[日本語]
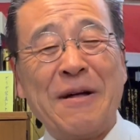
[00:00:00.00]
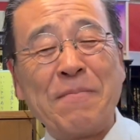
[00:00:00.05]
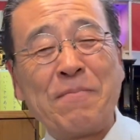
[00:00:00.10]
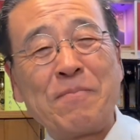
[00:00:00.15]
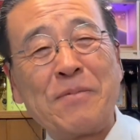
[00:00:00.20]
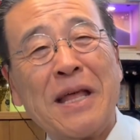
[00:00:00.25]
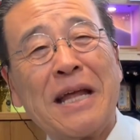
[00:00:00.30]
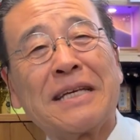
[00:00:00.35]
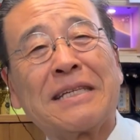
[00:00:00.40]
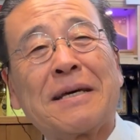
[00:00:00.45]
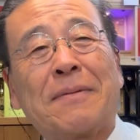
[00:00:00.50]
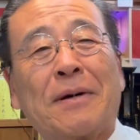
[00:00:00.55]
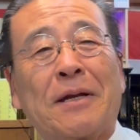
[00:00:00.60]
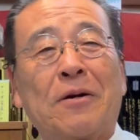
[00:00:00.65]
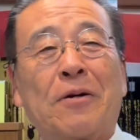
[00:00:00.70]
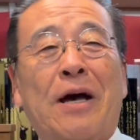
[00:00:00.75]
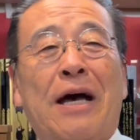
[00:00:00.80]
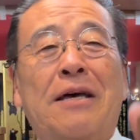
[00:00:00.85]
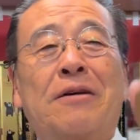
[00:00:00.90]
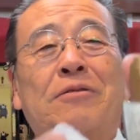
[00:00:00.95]
皆様
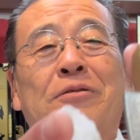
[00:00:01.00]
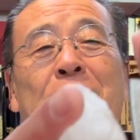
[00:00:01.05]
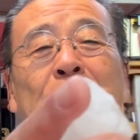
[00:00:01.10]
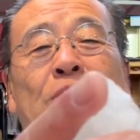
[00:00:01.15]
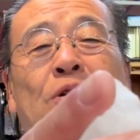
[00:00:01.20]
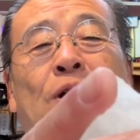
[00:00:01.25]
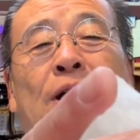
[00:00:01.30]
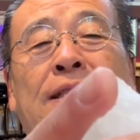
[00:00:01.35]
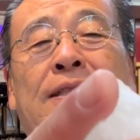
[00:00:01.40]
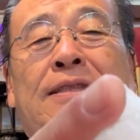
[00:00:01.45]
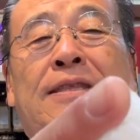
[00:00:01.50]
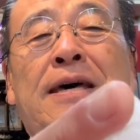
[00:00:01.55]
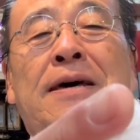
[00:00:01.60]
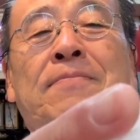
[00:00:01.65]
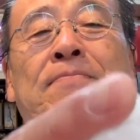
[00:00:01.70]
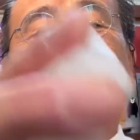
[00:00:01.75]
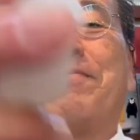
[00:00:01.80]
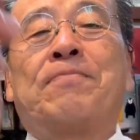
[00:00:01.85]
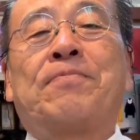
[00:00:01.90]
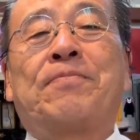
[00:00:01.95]
の開運は
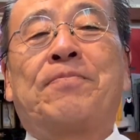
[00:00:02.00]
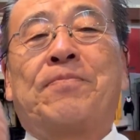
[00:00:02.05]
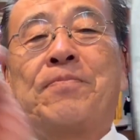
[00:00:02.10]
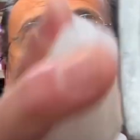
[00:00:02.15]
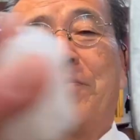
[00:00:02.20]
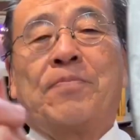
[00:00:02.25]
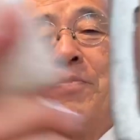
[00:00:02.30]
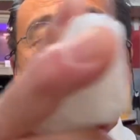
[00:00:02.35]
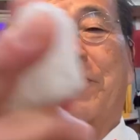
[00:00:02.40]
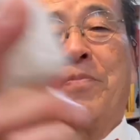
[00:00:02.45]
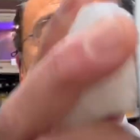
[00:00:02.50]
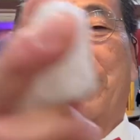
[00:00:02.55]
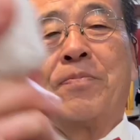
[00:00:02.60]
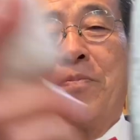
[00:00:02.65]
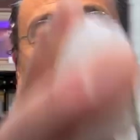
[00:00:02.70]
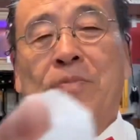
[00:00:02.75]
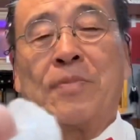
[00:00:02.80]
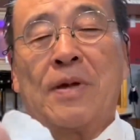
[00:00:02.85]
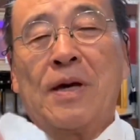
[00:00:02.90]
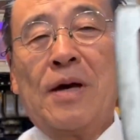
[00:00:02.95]
天、
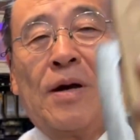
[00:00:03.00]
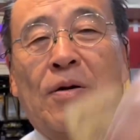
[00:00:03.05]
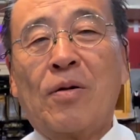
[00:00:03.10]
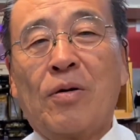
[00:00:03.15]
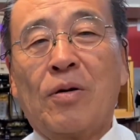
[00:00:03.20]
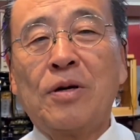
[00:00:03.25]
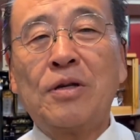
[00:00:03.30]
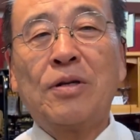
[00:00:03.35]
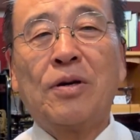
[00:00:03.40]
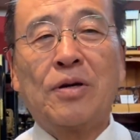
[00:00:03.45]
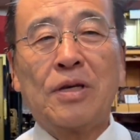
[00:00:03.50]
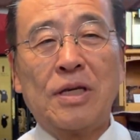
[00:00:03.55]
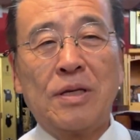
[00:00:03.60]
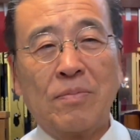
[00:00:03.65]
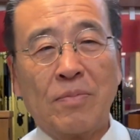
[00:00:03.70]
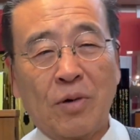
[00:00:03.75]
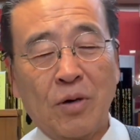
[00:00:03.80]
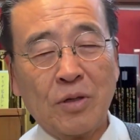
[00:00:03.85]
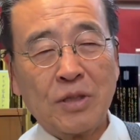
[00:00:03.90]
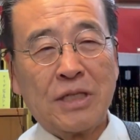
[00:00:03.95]
お祈り
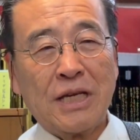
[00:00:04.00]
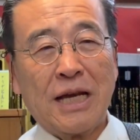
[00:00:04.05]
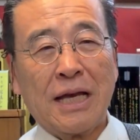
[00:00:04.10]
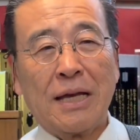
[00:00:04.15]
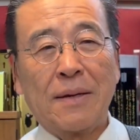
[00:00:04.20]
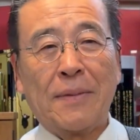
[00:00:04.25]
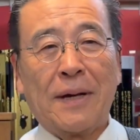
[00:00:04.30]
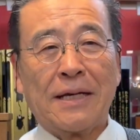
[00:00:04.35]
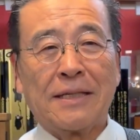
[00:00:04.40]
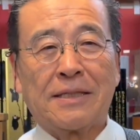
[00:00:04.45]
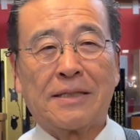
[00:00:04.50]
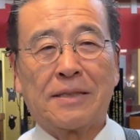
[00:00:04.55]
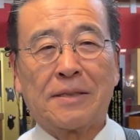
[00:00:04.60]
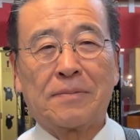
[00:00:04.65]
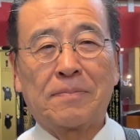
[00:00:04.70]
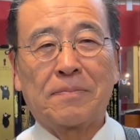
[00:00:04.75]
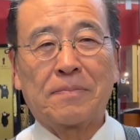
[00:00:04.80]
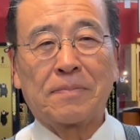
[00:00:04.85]
申し上げます。